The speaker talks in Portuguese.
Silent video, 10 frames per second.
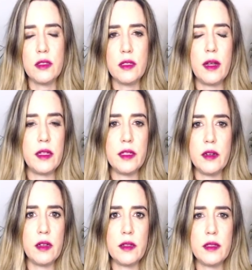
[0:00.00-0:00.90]
da,
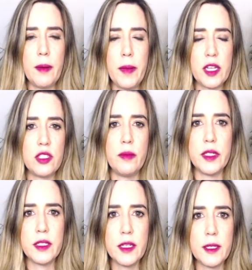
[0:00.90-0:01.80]
da, da, parte da
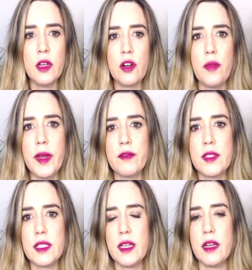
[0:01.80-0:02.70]
manhã, como é que
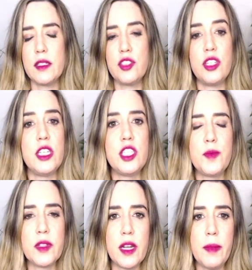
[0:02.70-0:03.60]
você dirige
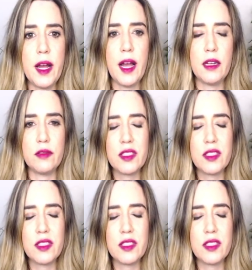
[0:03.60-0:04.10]
para o trabalho.